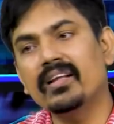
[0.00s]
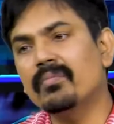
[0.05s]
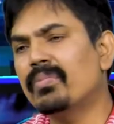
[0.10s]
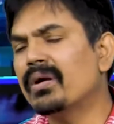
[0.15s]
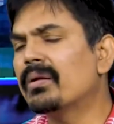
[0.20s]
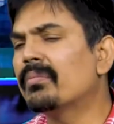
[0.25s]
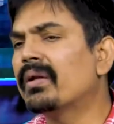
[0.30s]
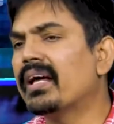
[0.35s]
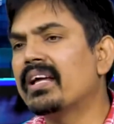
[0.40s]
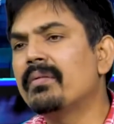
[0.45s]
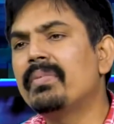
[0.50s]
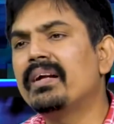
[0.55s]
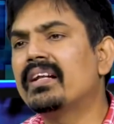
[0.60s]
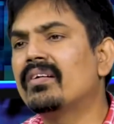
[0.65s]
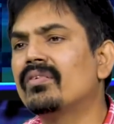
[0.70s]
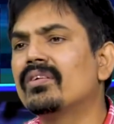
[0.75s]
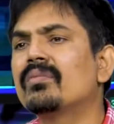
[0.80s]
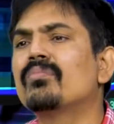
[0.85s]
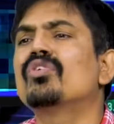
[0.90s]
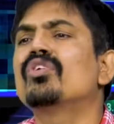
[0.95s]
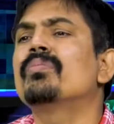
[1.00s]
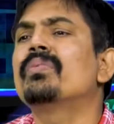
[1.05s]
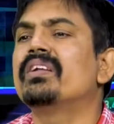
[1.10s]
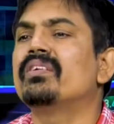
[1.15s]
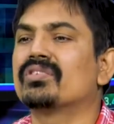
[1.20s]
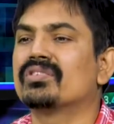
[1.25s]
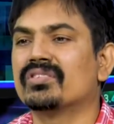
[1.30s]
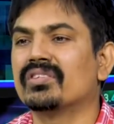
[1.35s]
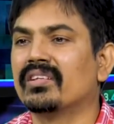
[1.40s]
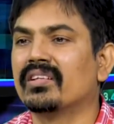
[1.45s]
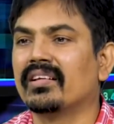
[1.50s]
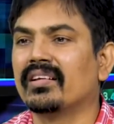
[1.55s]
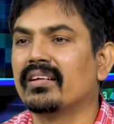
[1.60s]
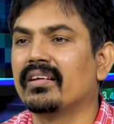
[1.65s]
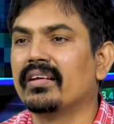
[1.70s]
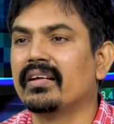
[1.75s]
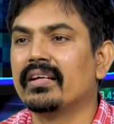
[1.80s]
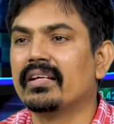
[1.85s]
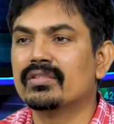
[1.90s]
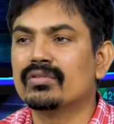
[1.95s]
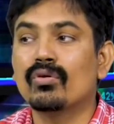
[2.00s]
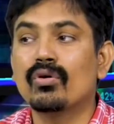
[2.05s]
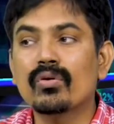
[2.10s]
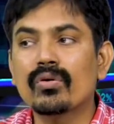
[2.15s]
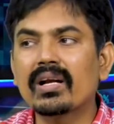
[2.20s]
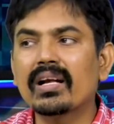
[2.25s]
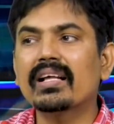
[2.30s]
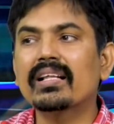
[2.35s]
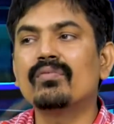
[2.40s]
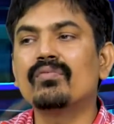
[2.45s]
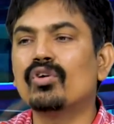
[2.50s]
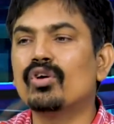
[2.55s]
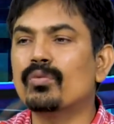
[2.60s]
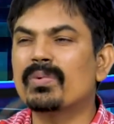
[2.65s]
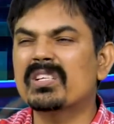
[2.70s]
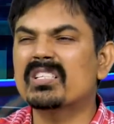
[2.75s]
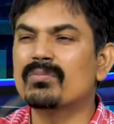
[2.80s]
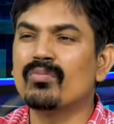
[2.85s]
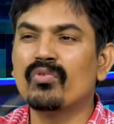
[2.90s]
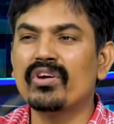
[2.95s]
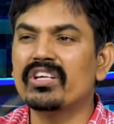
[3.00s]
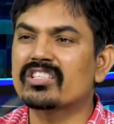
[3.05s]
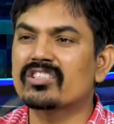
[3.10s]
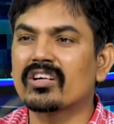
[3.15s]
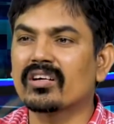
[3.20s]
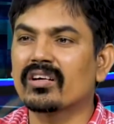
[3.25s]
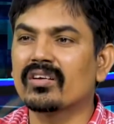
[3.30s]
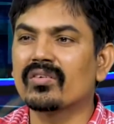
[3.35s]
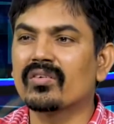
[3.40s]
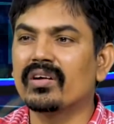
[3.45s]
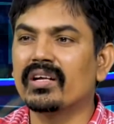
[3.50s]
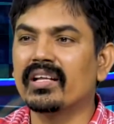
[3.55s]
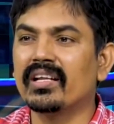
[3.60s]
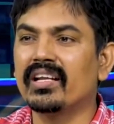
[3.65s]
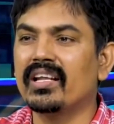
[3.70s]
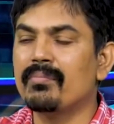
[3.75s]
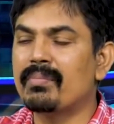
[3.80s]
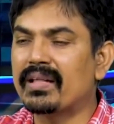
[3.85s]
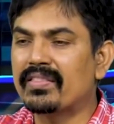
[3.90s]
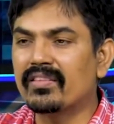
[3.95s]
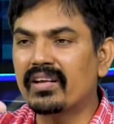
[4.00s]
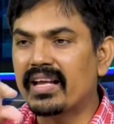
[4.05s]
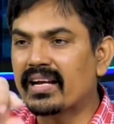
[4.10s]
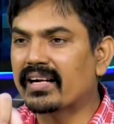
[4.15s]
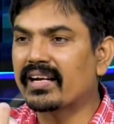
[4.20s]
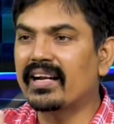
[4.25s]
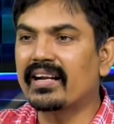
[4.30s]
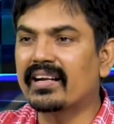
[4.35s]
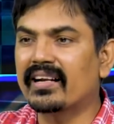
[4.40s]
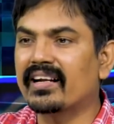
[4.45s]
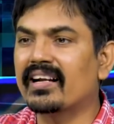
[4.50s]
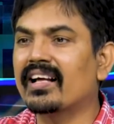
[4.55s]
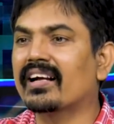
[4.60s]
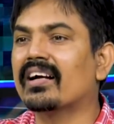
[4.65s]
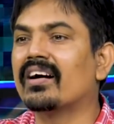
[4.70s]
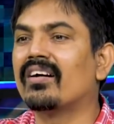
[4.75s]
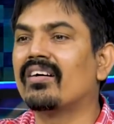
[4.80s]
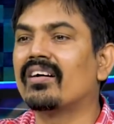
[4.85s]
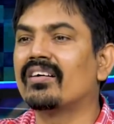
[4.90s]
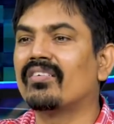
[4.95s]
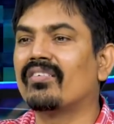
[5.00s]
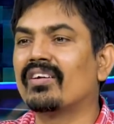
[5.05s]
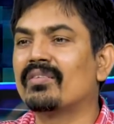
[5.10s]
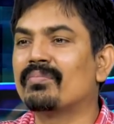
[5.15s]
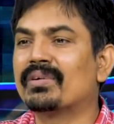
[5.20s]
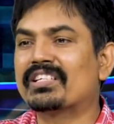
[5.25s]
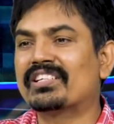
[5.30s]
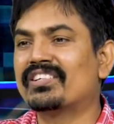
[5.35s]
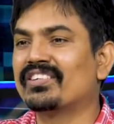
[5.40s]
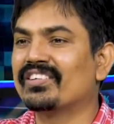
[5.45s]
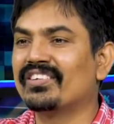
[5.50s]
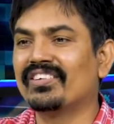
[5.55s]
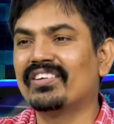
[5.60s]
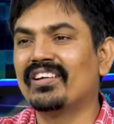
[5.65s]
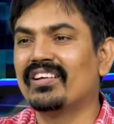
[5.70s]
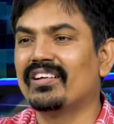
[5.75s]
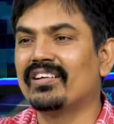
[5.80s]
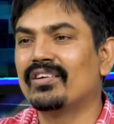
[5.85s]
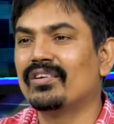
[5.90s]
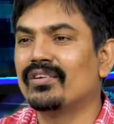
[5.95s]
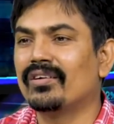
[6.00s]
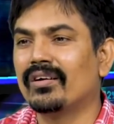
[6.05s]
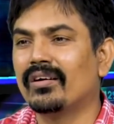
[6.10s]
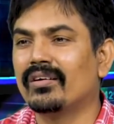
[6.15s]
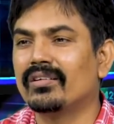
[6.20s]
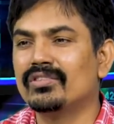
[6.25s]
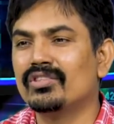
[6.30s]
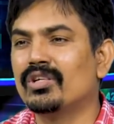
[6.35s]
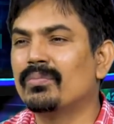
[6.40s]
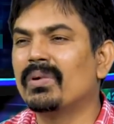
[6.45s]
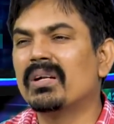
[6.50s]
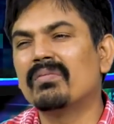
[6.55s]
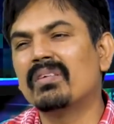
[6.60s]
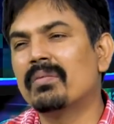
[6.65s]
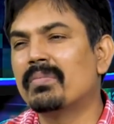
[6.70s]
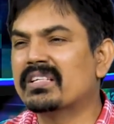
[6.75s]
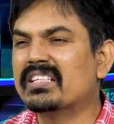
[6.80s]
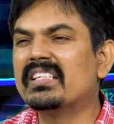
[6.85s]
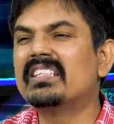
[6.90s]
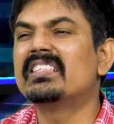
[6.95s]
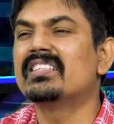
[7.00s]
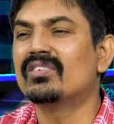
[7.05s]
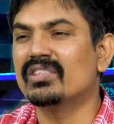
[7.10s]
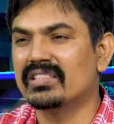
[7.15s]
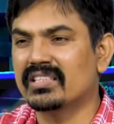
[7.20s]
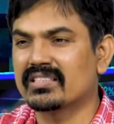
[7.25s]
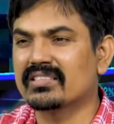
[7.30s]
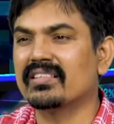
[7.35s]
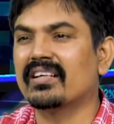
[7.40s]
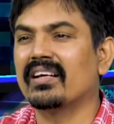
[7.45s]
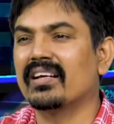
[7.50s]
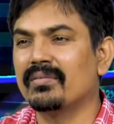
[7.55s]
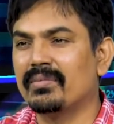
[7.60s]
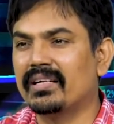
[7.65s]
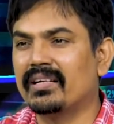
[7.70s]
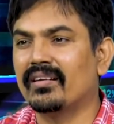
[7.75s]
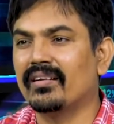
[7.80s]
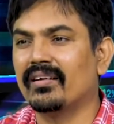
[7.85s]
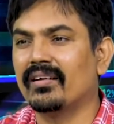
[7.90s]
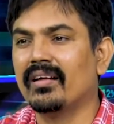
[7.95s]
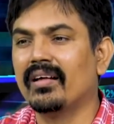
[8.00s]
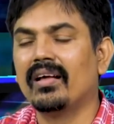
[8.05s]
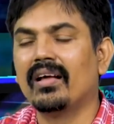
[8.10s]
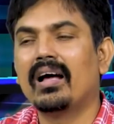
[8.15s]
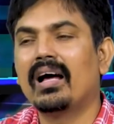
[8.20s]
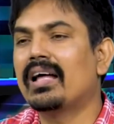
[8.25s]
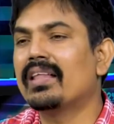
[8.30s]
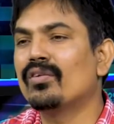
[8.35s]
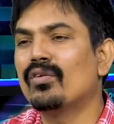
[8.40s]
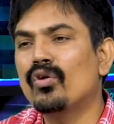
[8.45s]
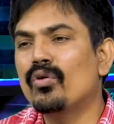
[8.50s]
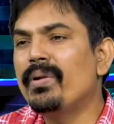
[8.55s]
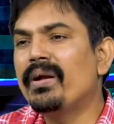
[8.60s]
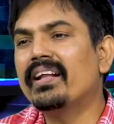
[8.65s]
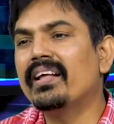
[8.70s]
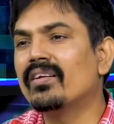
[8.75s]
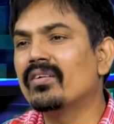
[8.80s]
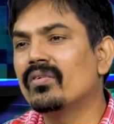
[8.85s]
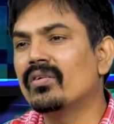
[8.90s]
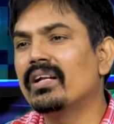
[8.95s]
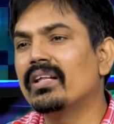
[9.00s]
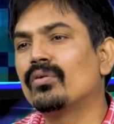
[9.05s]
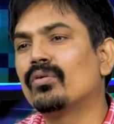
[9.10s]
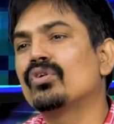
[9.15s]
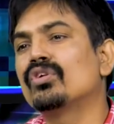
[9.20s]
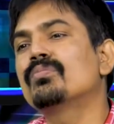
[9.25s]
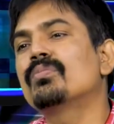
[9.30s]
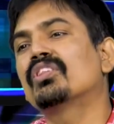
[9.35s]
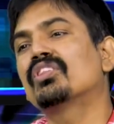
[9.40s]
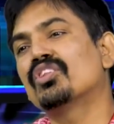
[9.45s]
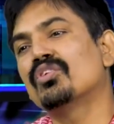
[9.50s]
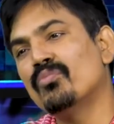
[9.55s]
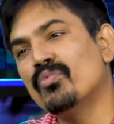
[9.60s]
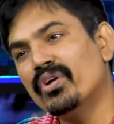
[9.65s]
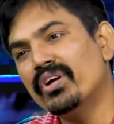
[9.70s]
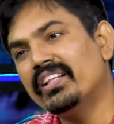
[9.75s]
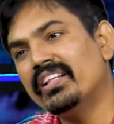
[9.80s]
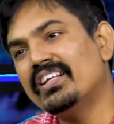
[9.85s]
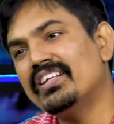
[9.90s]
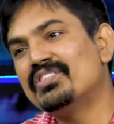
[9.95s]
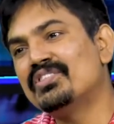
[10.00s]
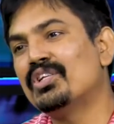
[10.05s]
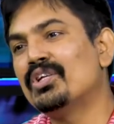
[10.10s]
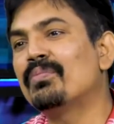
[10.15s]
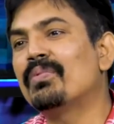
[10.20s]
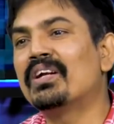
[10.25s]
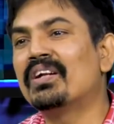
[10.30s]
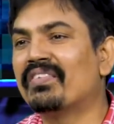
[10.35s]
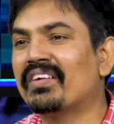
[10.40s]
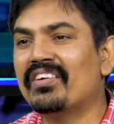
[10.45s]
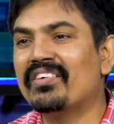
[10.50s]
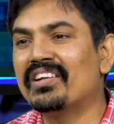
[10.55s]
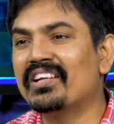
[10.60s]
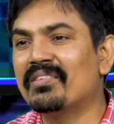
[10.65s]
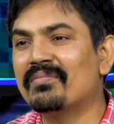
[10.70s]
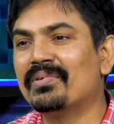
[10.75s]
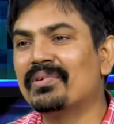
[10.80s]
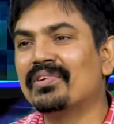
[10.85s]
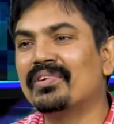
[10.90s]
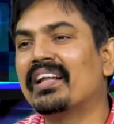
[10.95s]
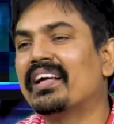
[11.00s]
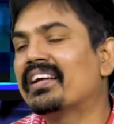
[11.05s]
ట్రేడింగ్ పాయింట్ హై బీటా ఉంటే మోర్ మనీ వస్తుంది ఓవరాల్ గా అది ఫోర్ పర్సెంట్ మూవ్ స్టాక్ అనుకోండి నేను మధ్యలో ఎక్కడ ఎంటర్ అయినా వన్ పర్సెంట్ జీరో పాయింట్ ఫైవ్ పర్సెంట్ ఈజీగా వచ్చేస్తాయి ఐబీటలో అది లో బీటా అనుకోండి రోజు మొత్తం పోయేదే జీరో పాయింట్ ఫైవ్ అన్నప్పుడు